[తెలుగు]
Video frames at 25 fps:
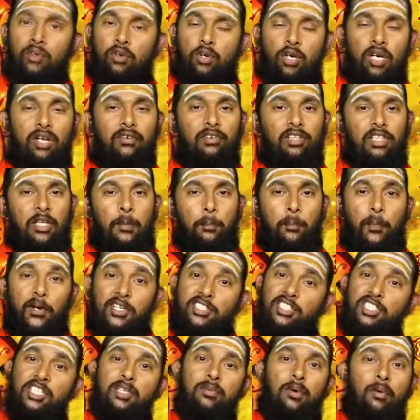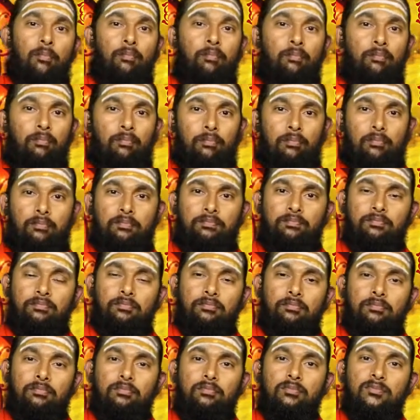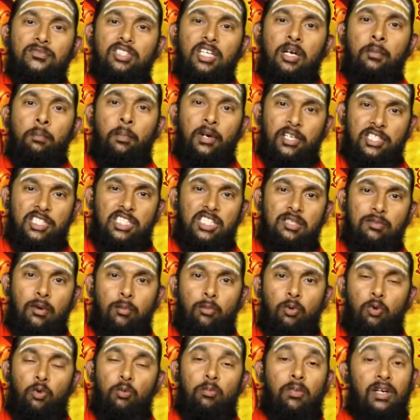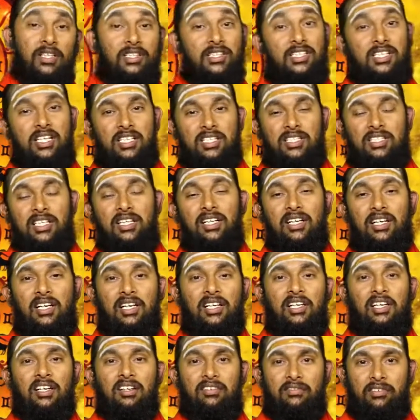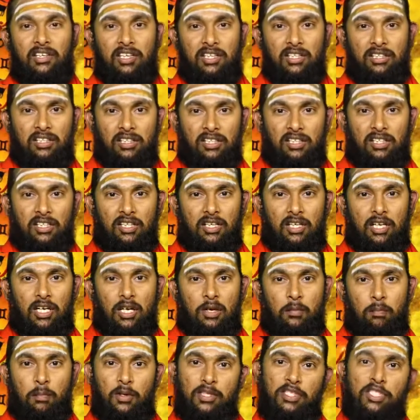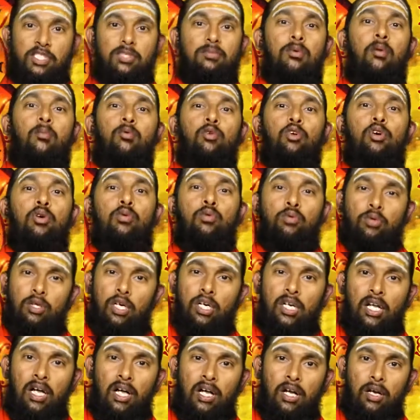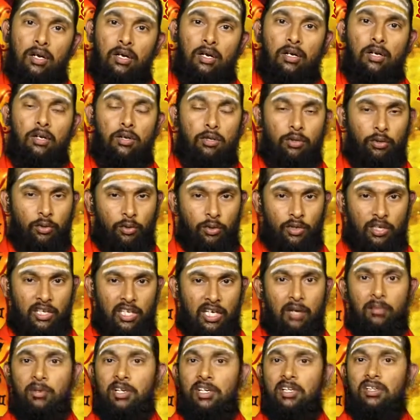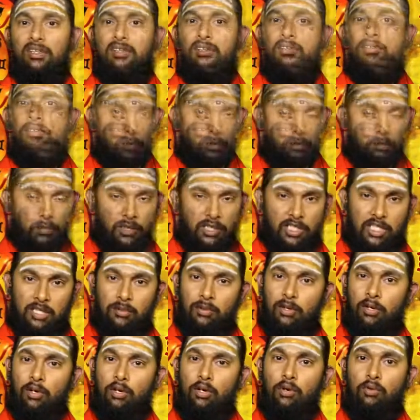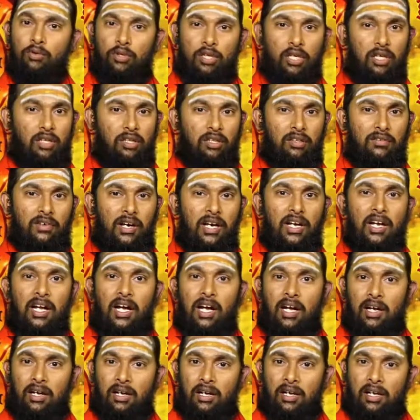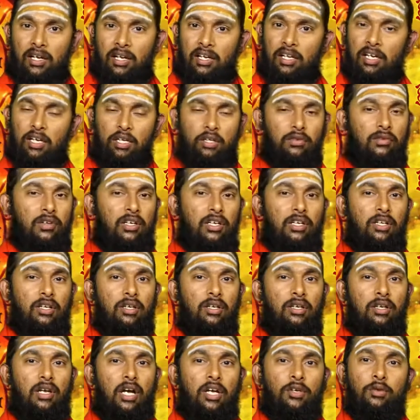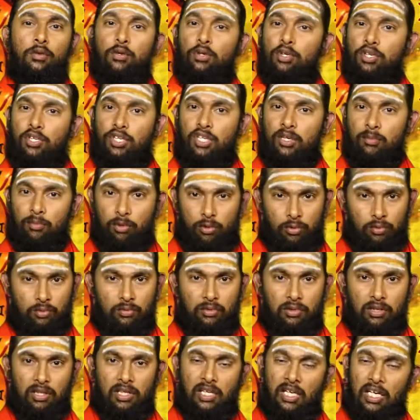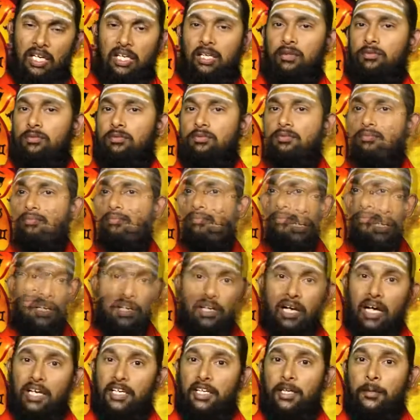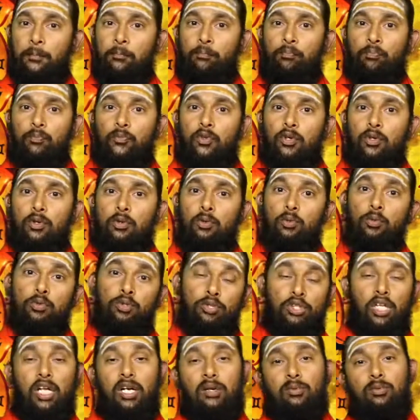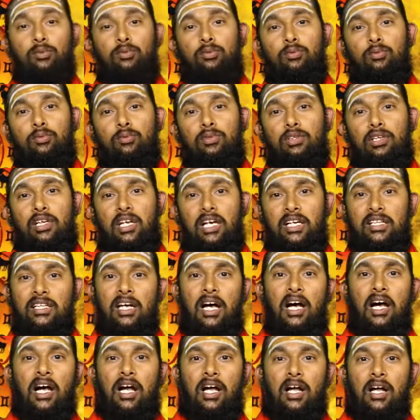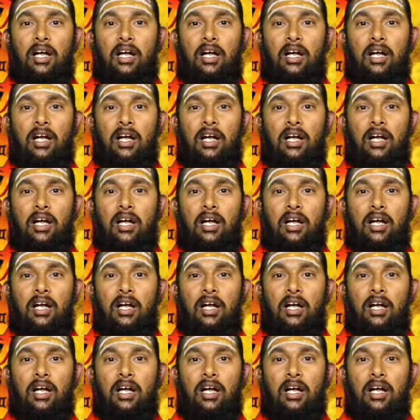రెండవది పశ్చిమం పశ్చిమము మధ్యస్థం కలిగినటువంటిది పశ్చిమంలో ఉండట యోగ్యమే పశ్చిమంలో ఉండటం ద్వారా ఎటువంటి అయోగ్యములు కలగవు కానీ ఉత్తరము లేదా